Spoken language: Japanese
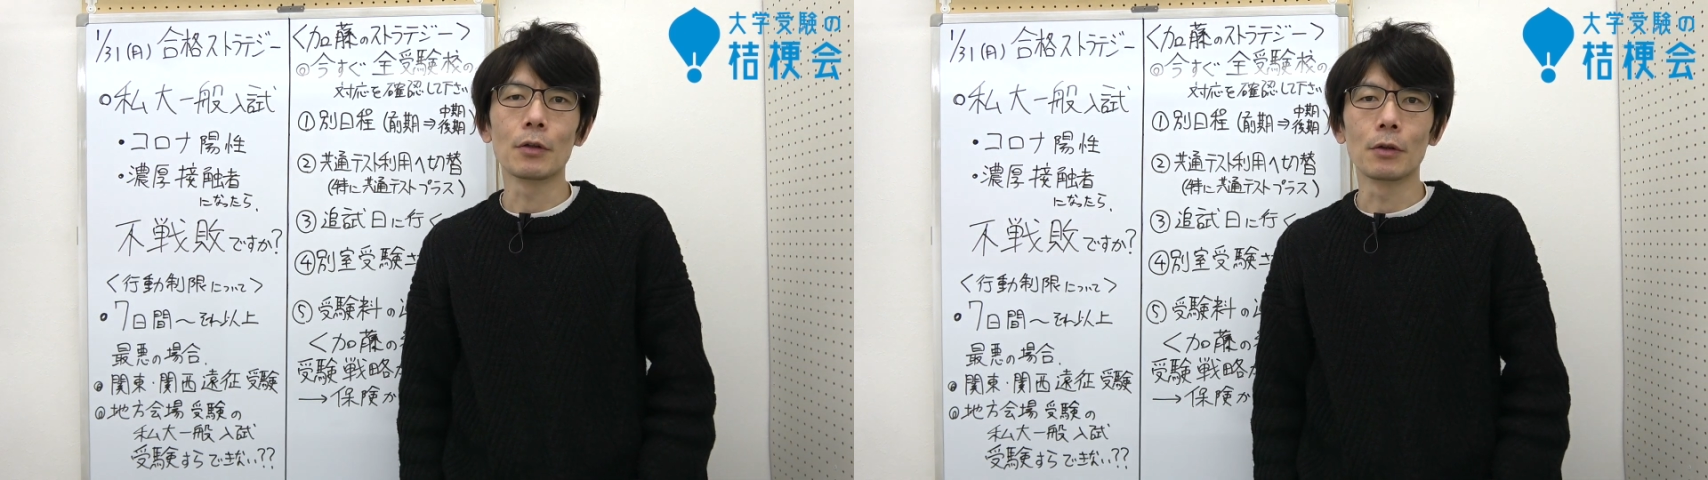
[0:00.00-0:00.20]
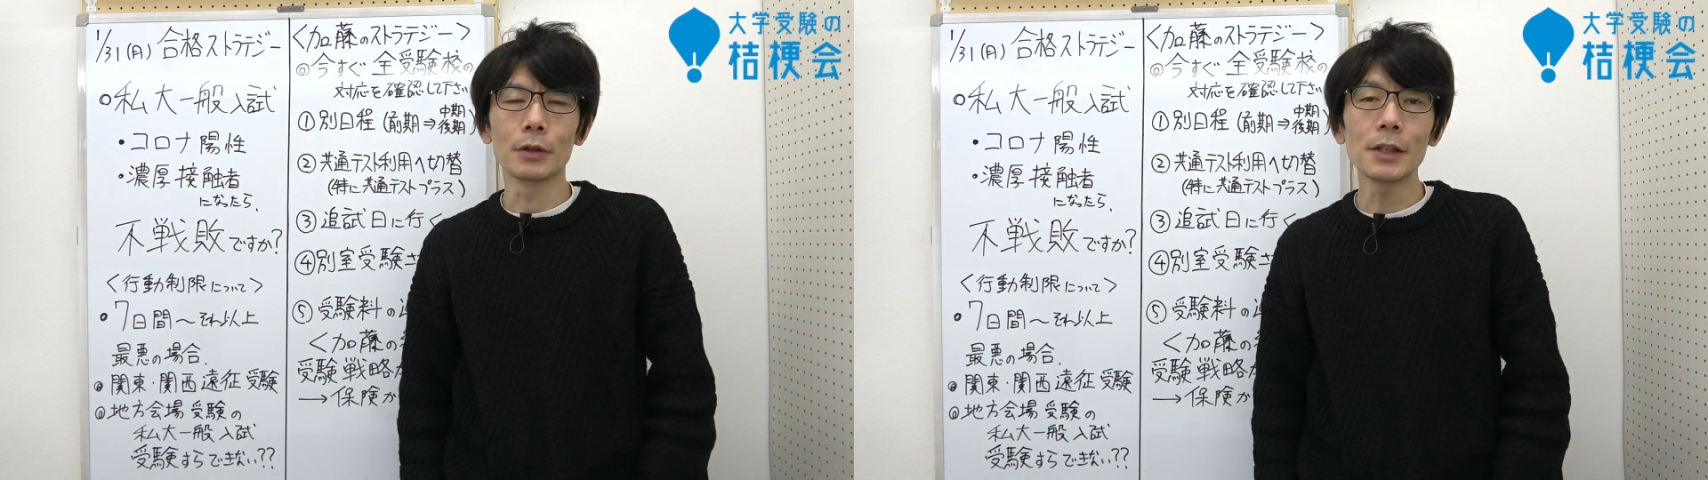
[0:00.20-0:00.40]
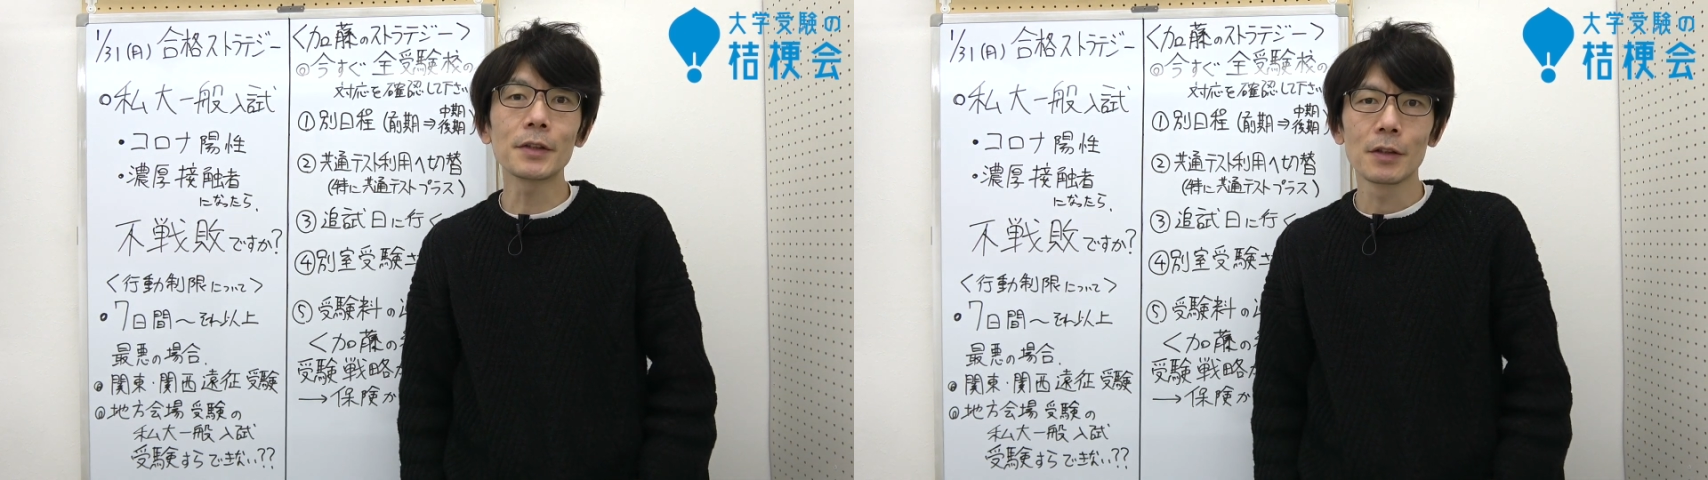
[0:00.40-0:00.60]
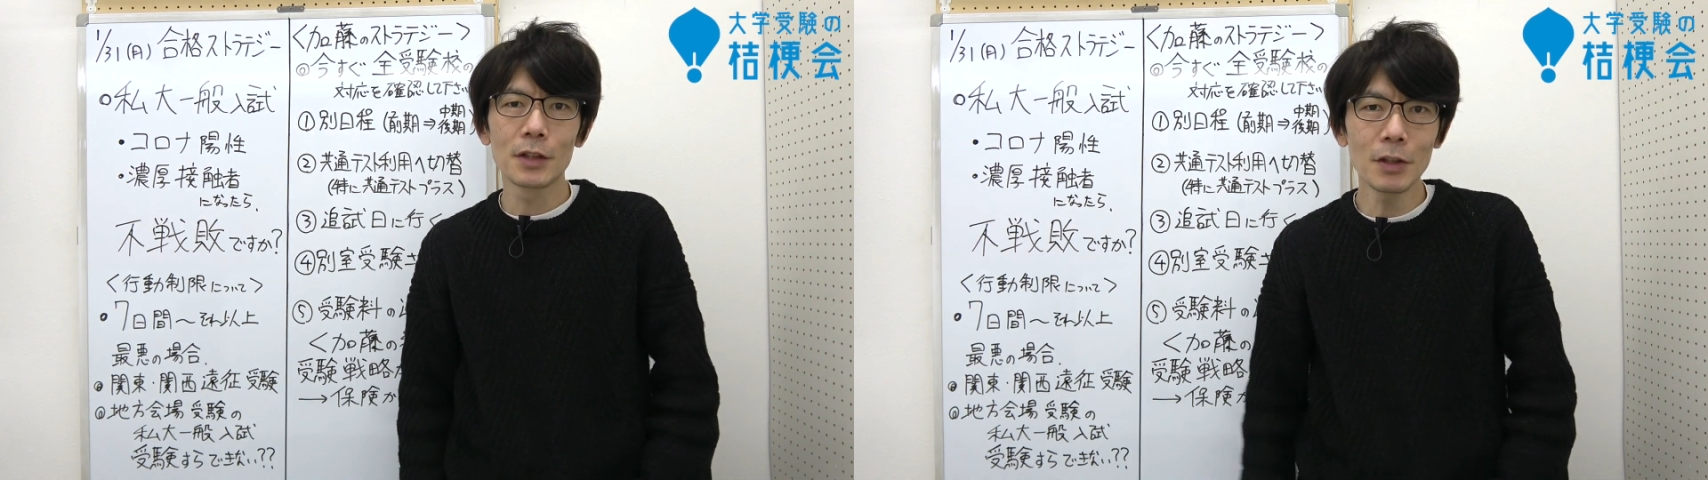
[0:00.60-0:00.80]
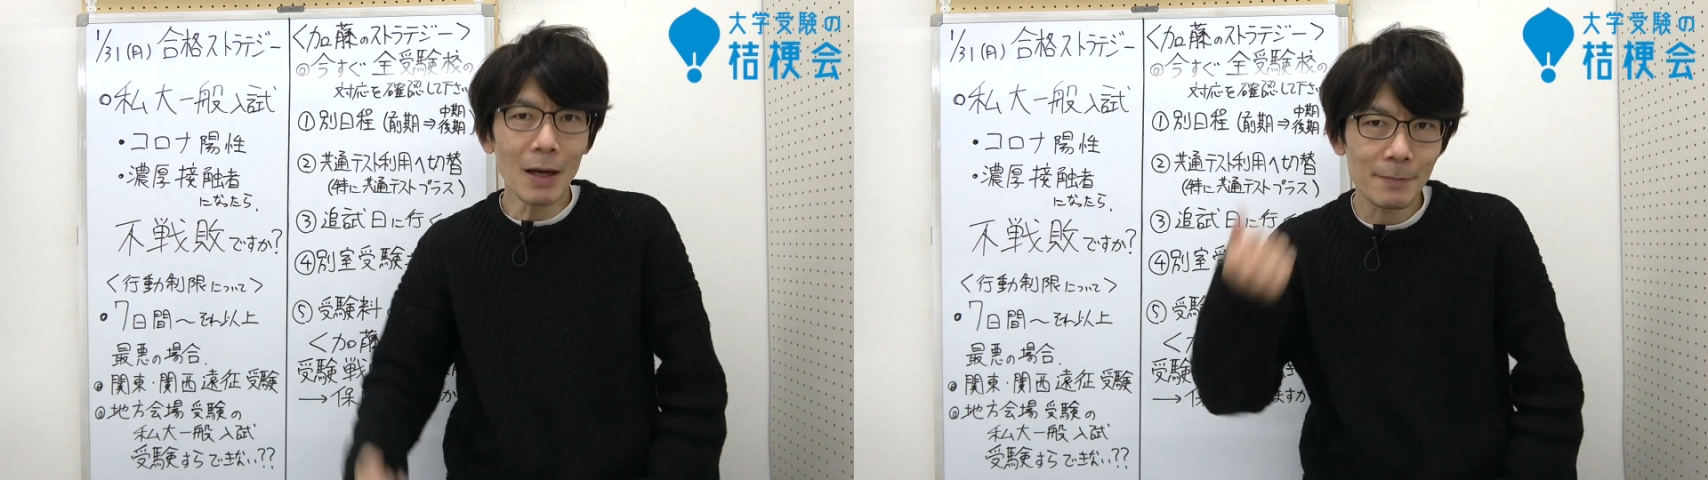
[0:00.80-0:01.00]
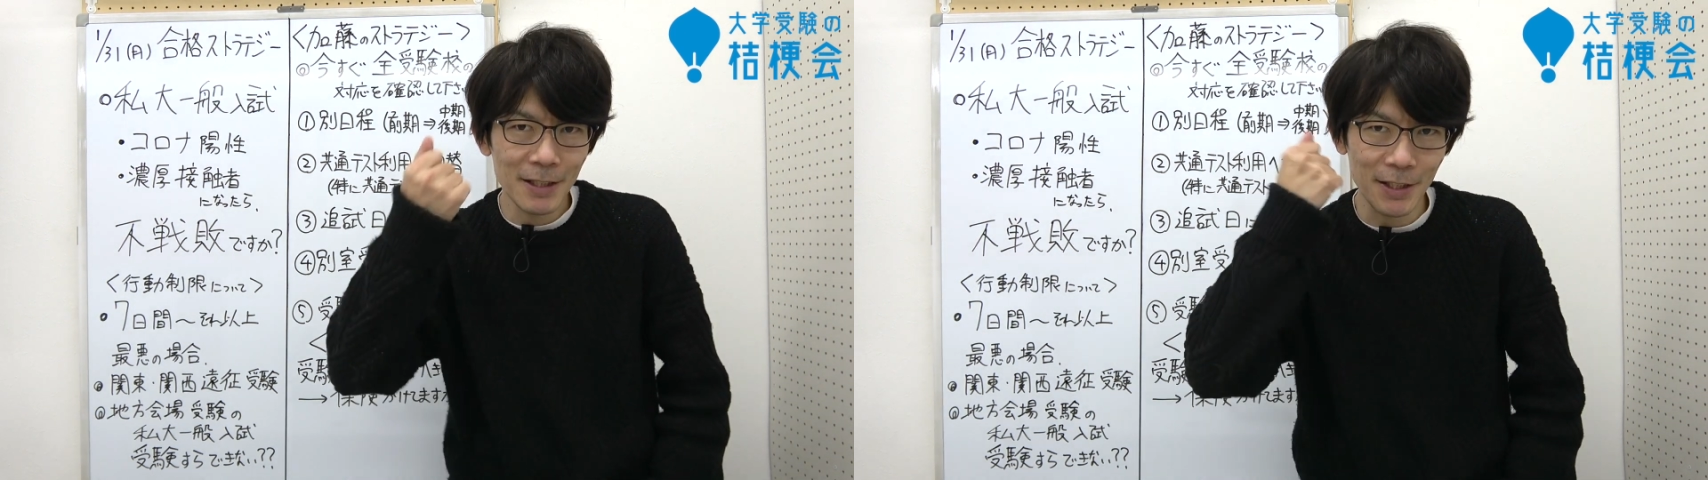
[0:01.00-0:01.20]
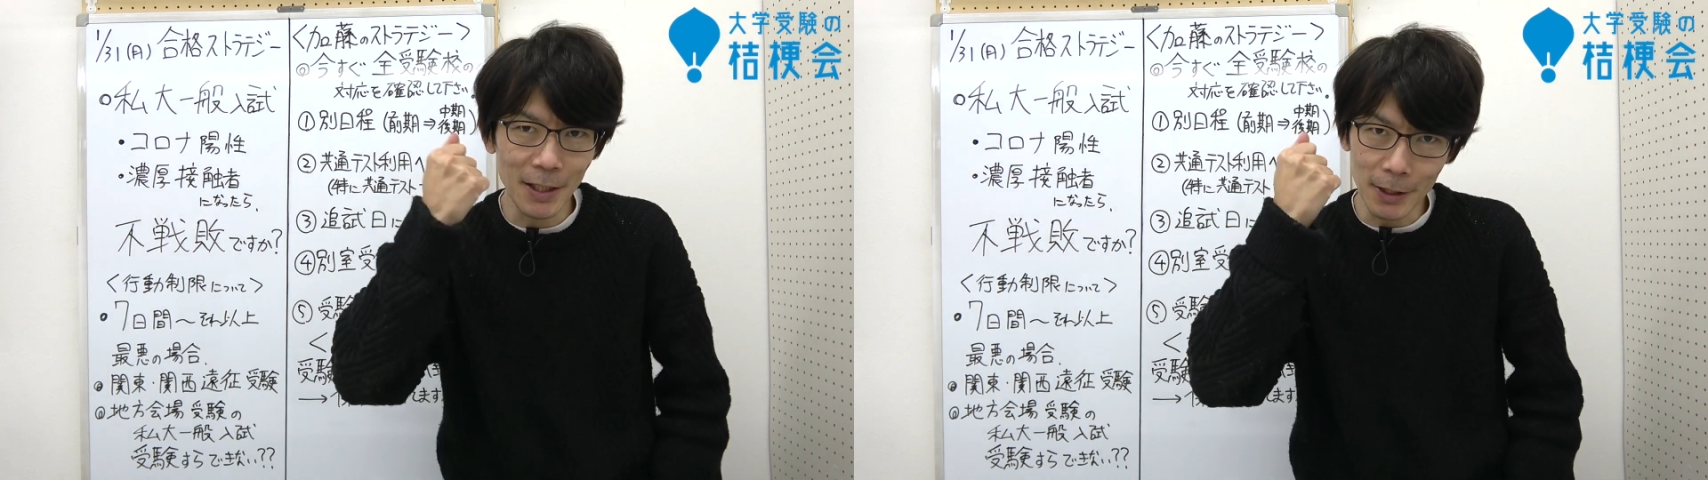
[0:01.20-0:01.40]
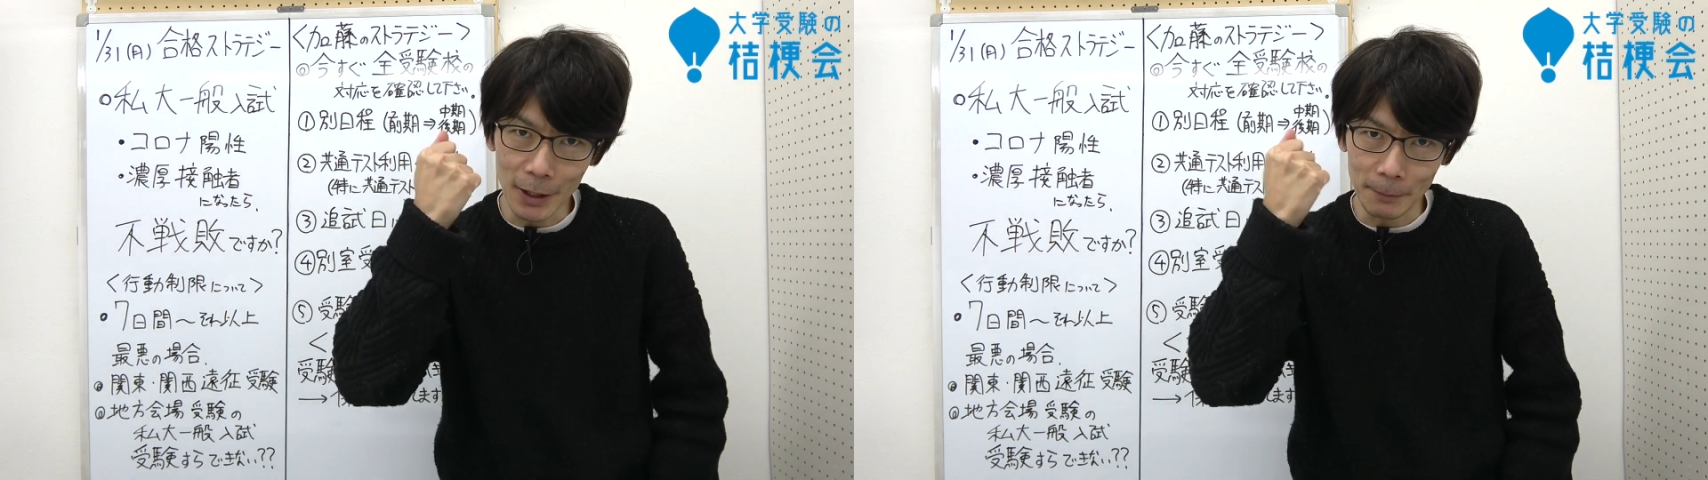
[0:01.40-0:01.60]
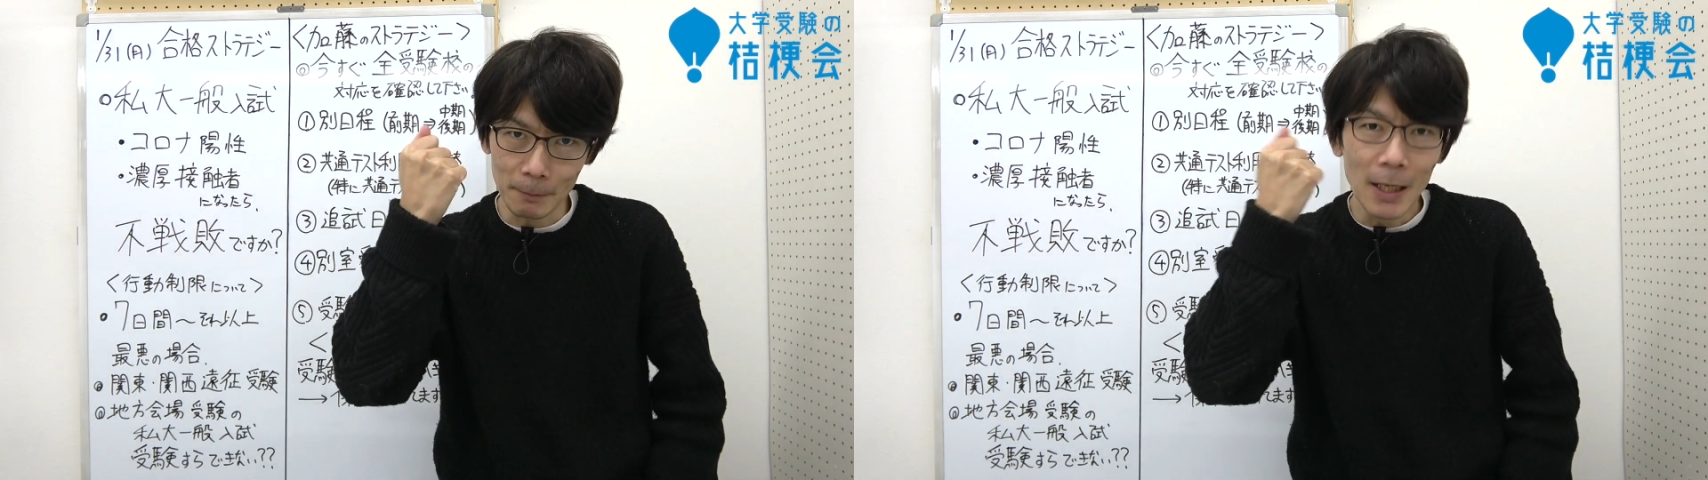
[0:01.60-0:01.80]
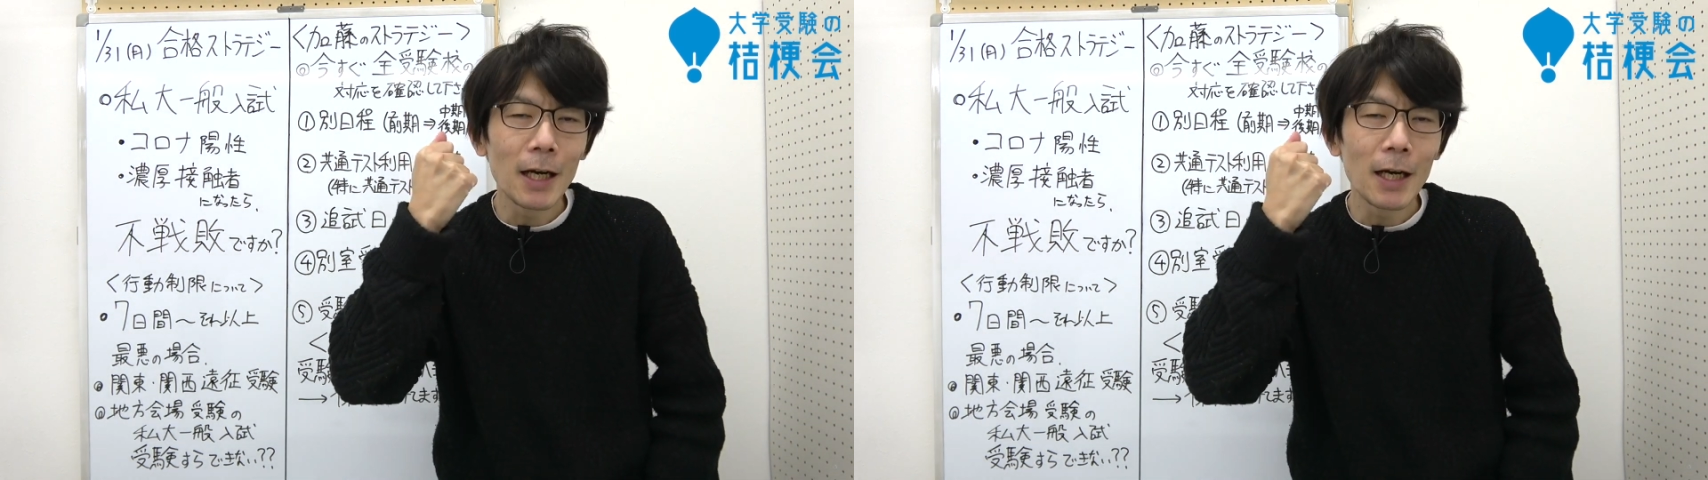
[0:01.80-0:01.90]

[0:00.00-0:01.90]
藤です千葉力なり